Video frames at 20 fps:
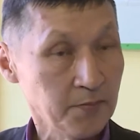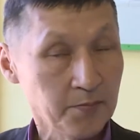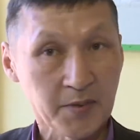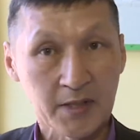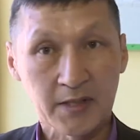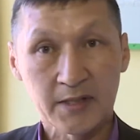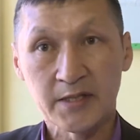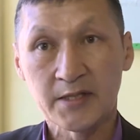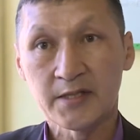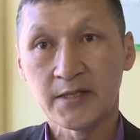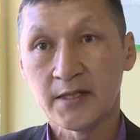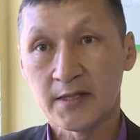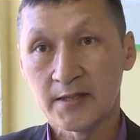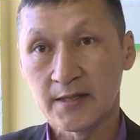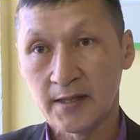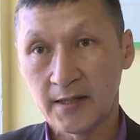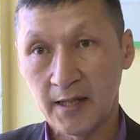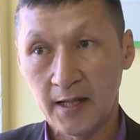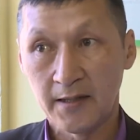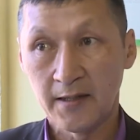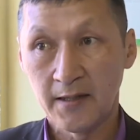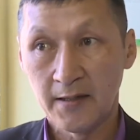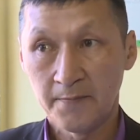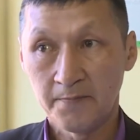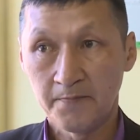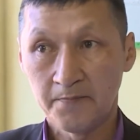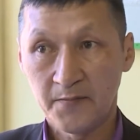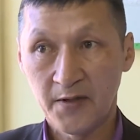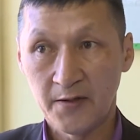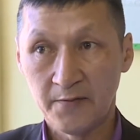практические задания,
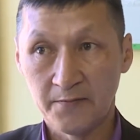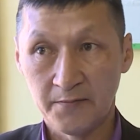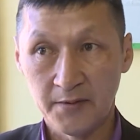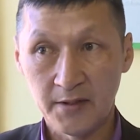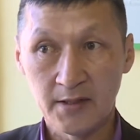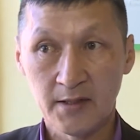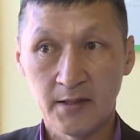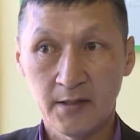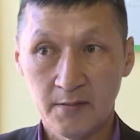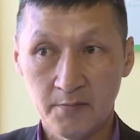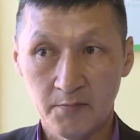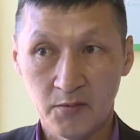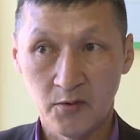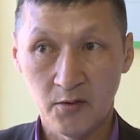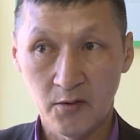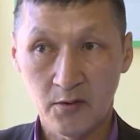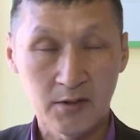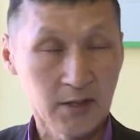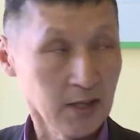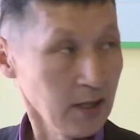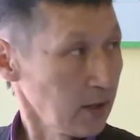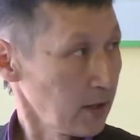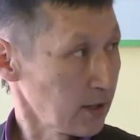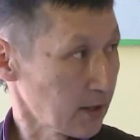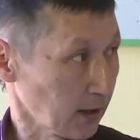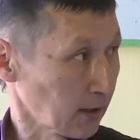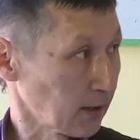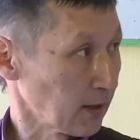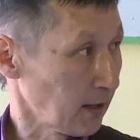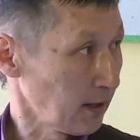виды, блоки и
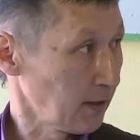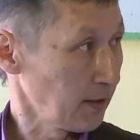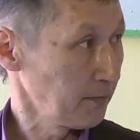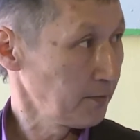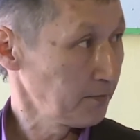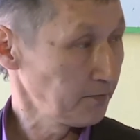так далее.